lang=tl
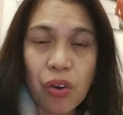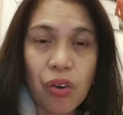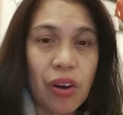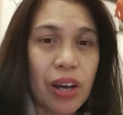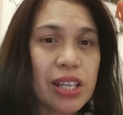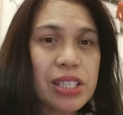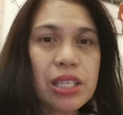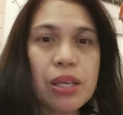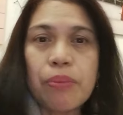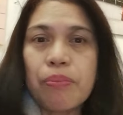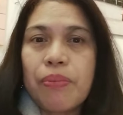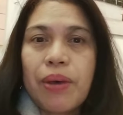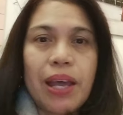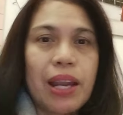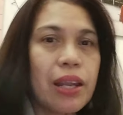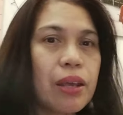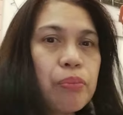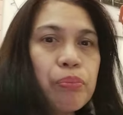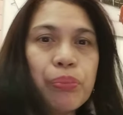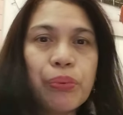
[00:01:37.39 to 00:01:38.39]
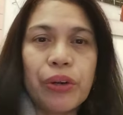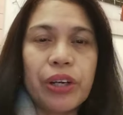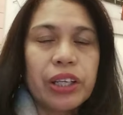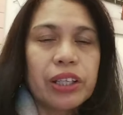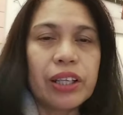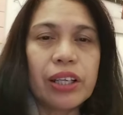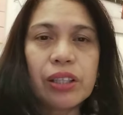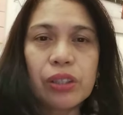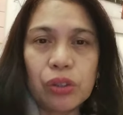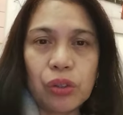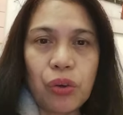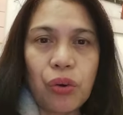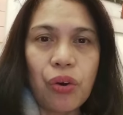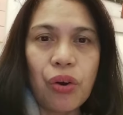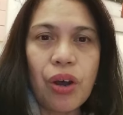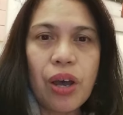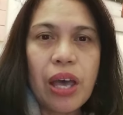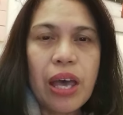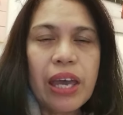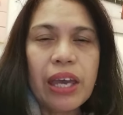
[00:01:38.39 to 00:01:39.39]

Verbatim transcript: ako kasi very important to.